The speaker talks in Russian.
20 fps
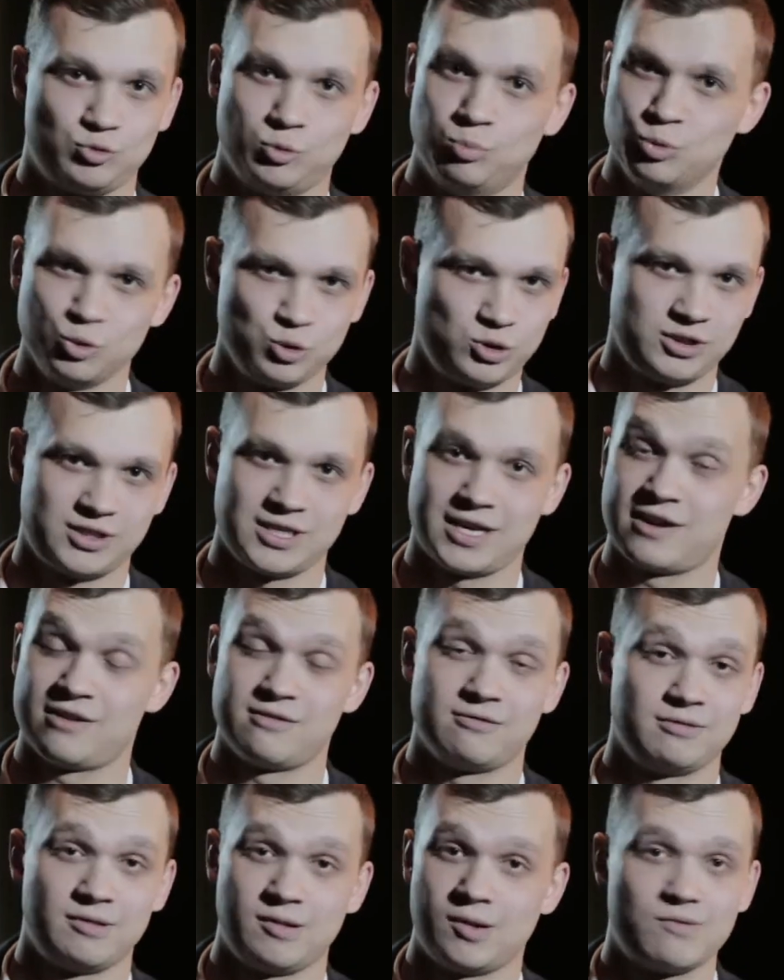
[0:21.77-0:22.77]

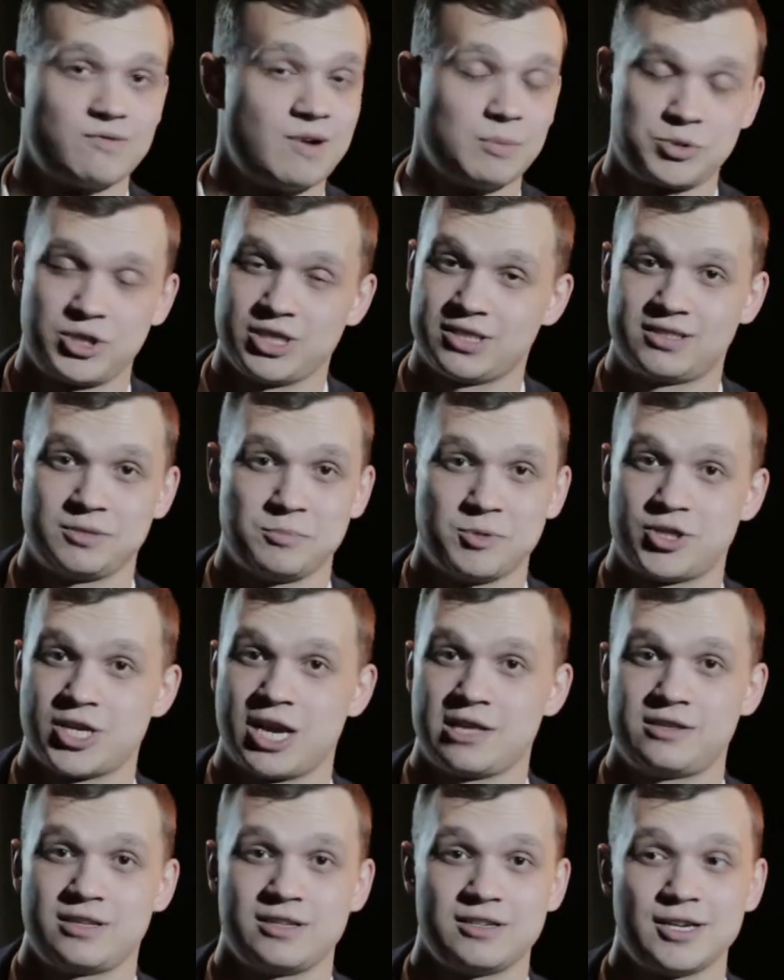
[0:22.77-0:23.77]
Музыка вообще
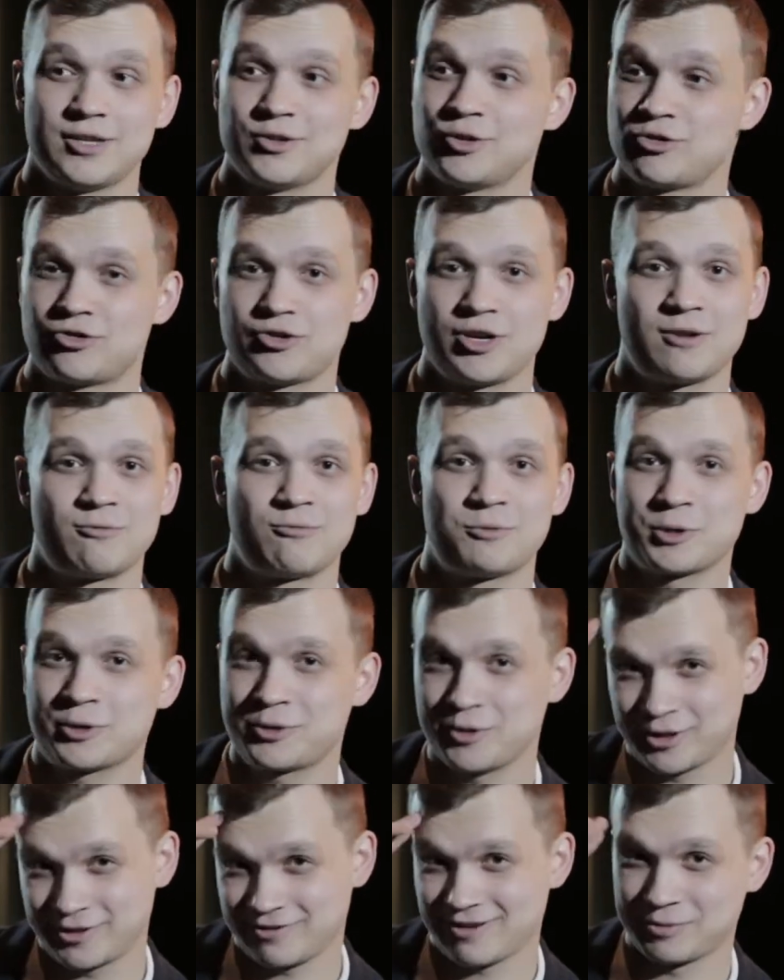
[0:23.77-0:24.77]
замечательная, диджей
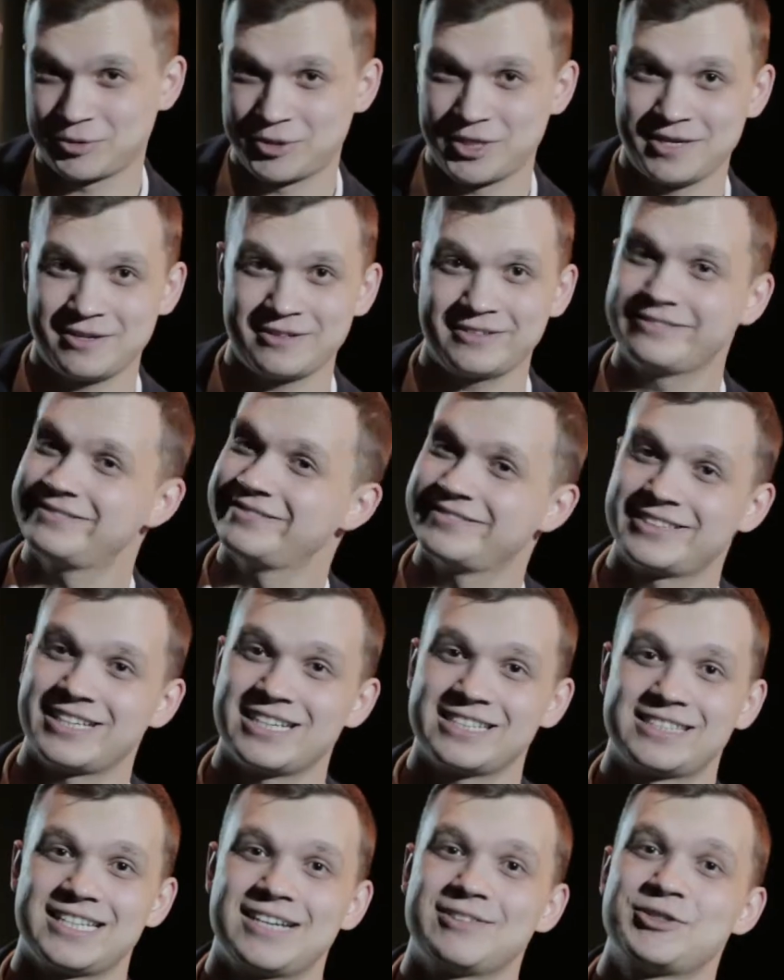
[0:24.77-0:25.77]
Vortex вообще
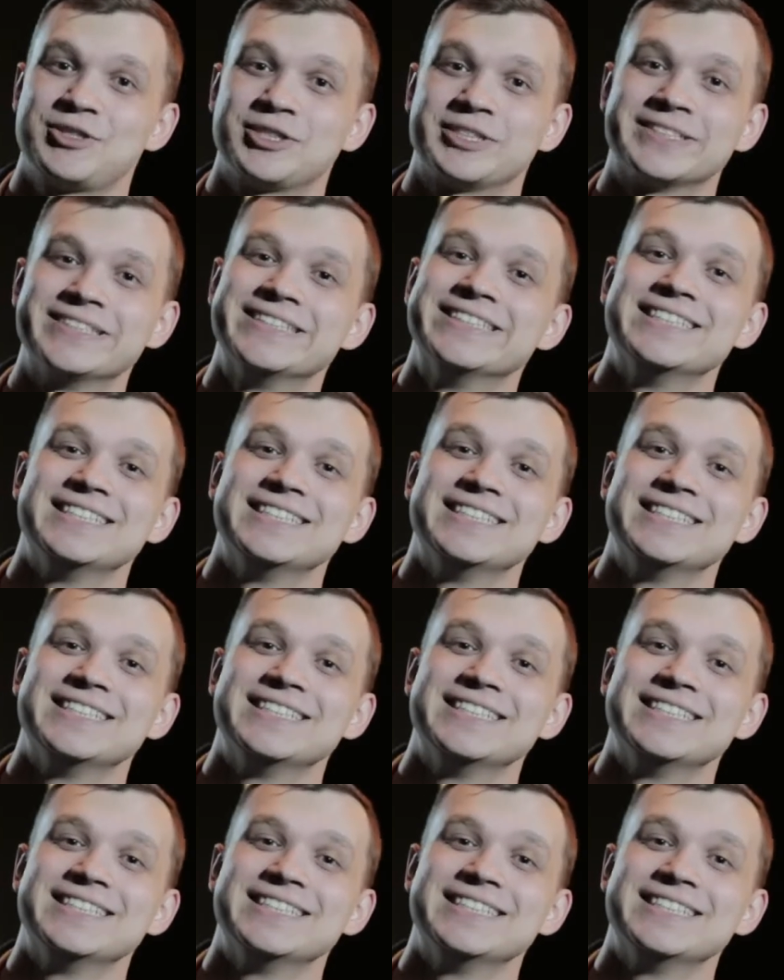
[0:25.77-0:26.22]
красавчик.